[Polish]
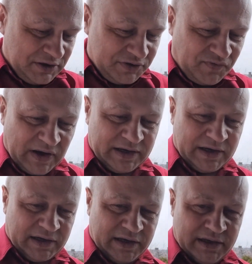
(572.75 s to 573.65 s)

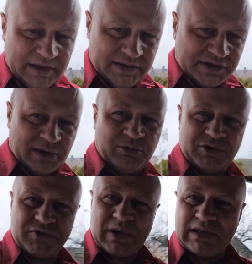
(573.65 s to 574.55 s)
szwagra, nie? I trzeba było
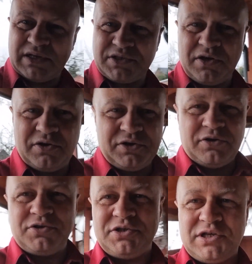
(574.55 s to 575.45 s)
składać go i nosić,